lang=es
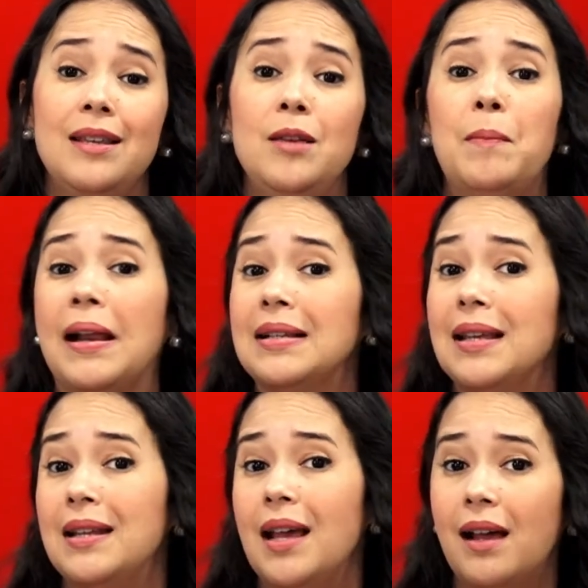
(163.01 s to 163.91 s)
Y
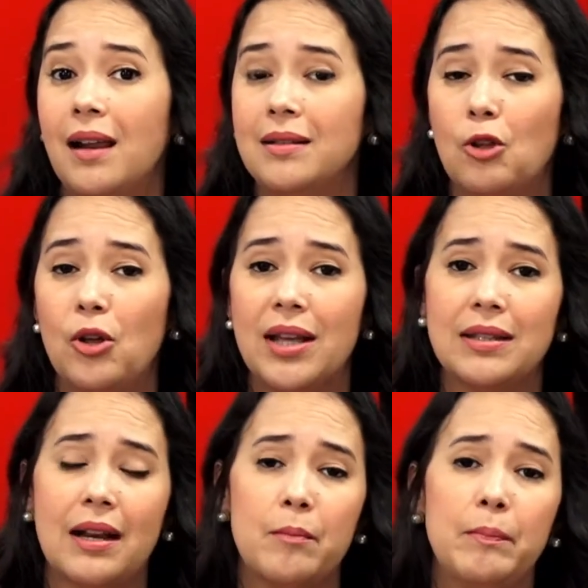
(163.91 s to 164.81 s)
parecería que la historia
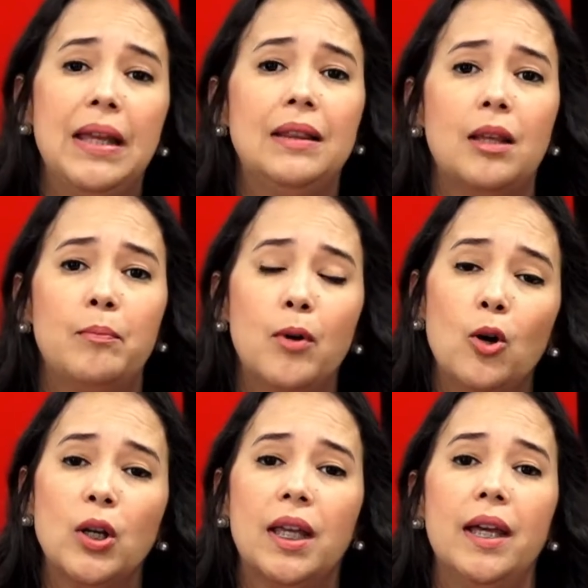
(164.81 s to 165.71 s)
se repite
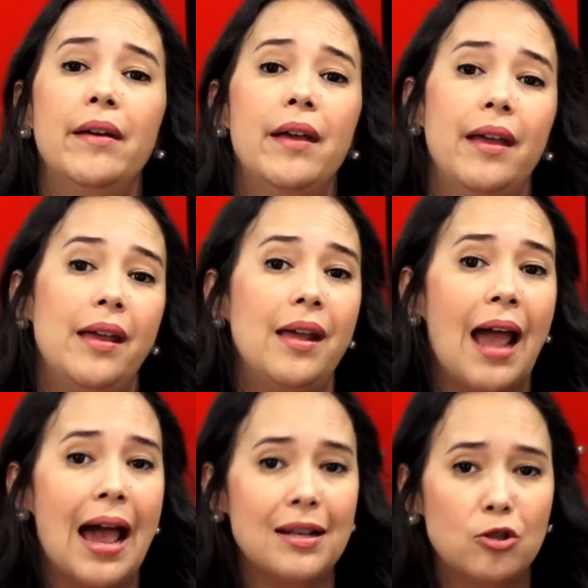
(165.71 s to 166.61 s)
porque
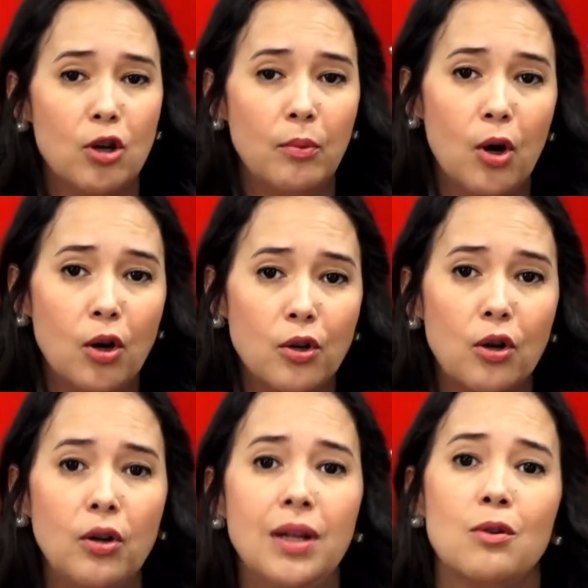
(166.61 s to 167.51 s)
eh, hay
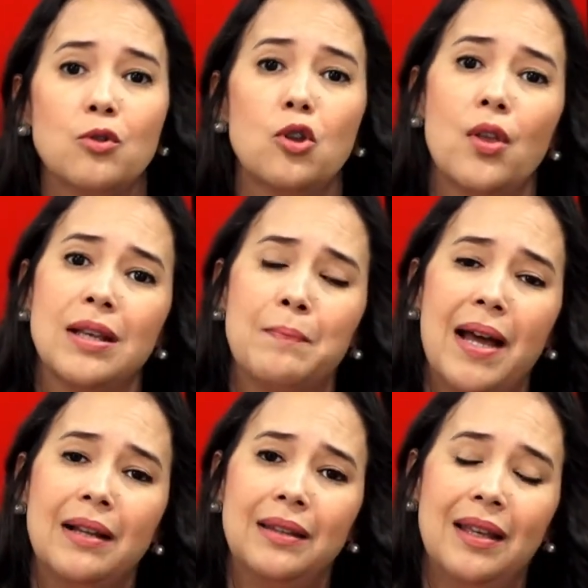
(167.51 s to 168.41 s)
soborno, incluso de
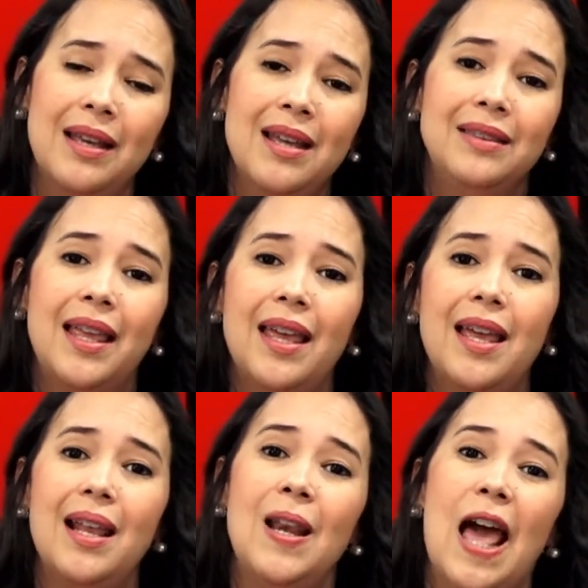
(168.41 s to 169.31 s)
parte
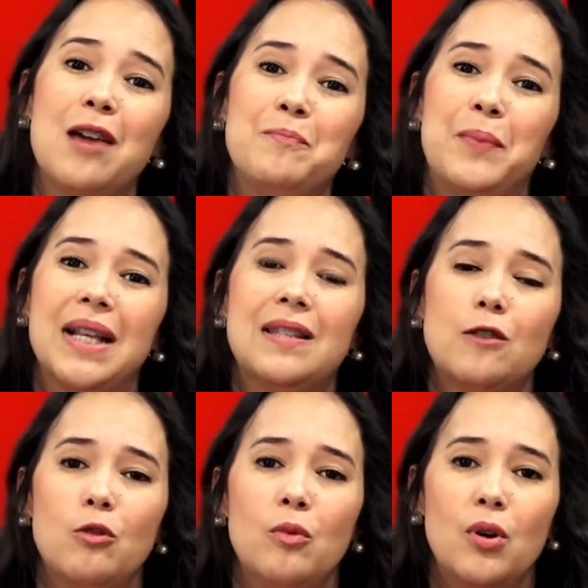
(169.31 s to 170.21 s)
de la
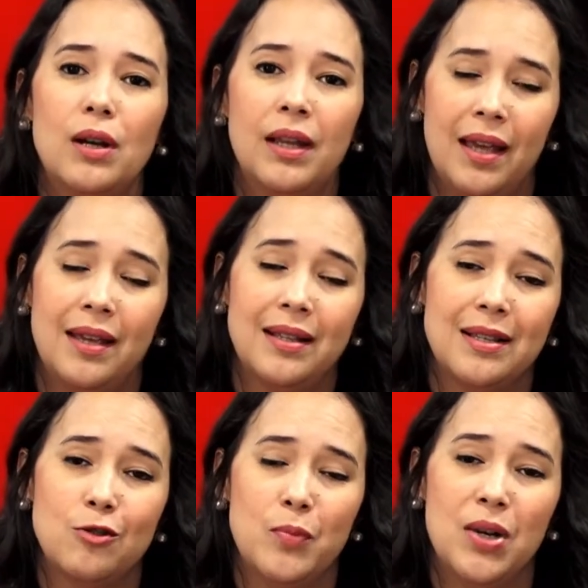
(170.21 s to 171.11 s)
empresa que,
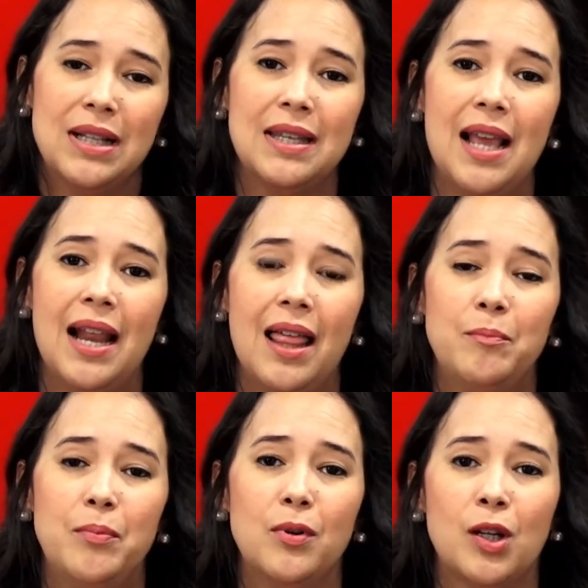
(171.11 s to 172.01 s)
que se supone
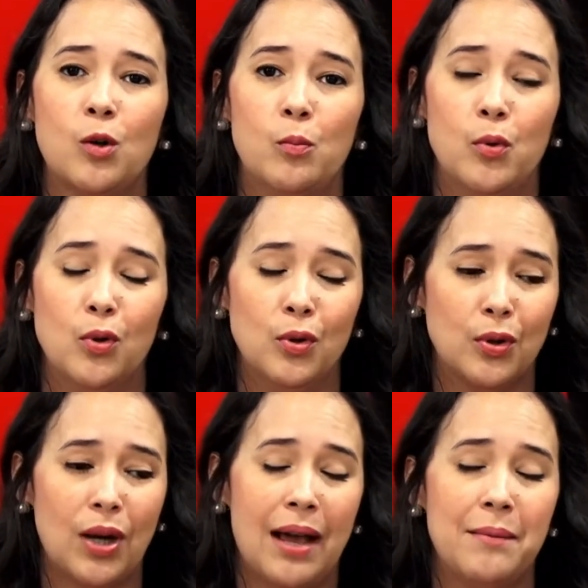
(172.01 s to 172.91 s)
señalada
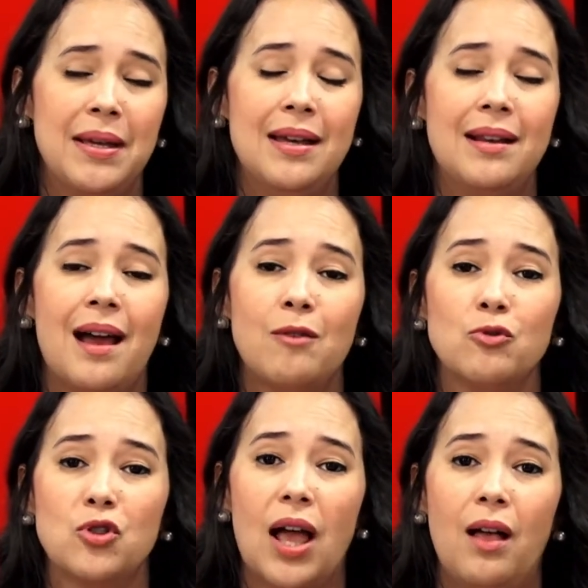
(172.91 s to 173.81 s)
por, haber
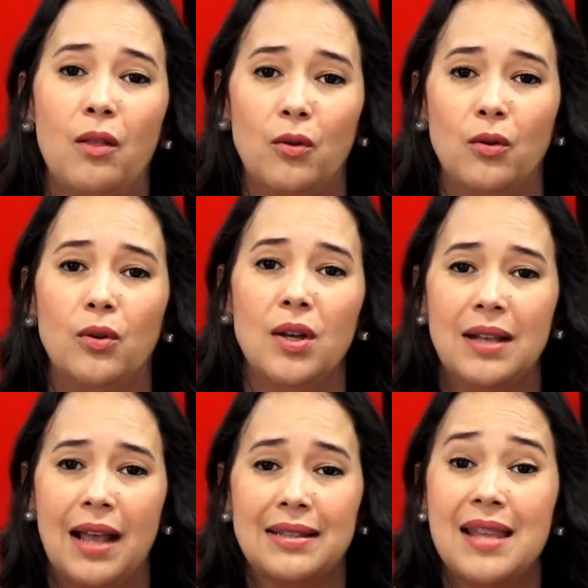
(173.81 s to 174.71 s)
acusado,
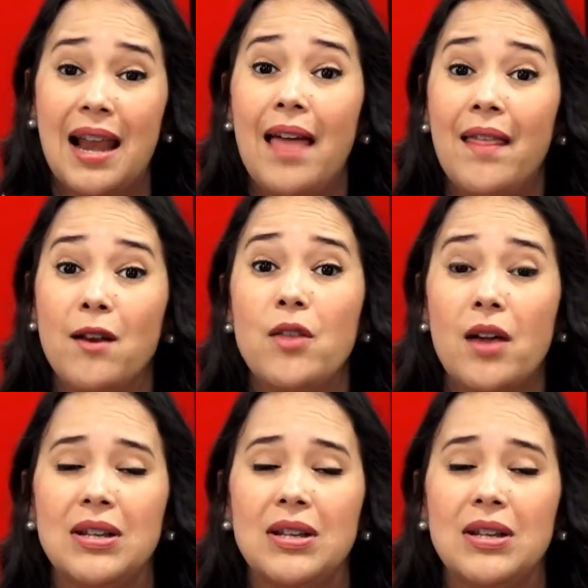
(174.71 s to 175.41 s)
la señalada, ¿no?